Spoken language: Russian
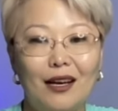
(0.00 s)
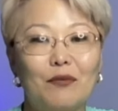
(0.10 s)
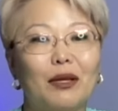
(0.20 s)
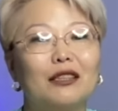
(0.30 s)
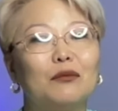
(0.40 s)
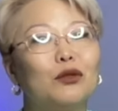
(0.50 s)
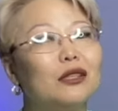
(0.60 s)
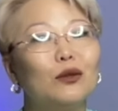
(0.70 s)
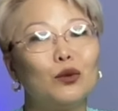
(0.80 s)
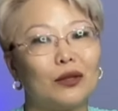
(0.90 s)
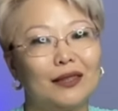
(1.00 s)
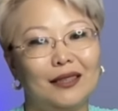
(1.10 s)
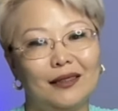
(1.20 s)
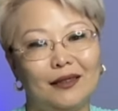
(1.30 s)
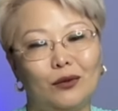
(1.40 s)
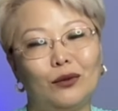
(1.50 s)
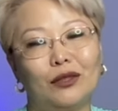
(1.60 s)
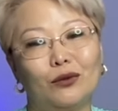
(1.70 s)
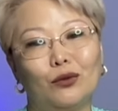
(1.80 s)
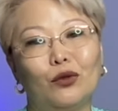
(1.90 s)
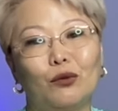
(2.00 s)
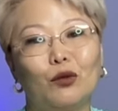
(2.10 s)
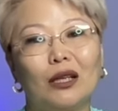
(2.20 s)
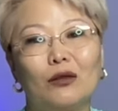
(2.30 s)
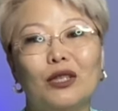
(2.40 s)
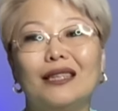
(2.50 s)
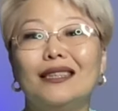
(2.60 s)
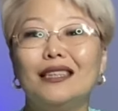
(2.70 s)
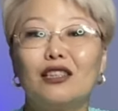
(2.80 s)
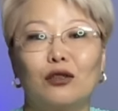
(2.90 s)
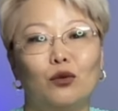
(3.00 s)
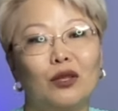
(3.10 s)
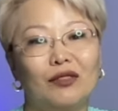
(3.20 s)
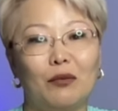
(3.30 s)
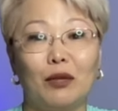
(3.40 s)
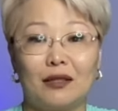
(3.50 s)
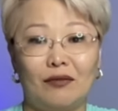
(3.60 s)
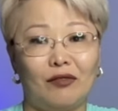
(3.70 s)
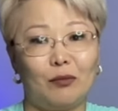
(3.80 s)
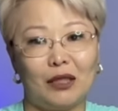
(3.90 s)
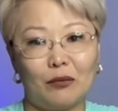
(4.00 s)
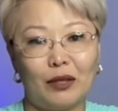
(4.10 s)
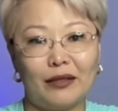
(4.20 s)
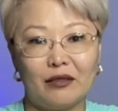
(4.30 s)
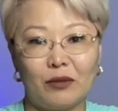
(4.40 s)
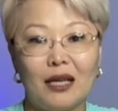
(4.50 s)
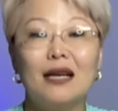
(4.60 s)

Поэтому не нужно делать суточную норму калорий ниже уровня базового метаболизма,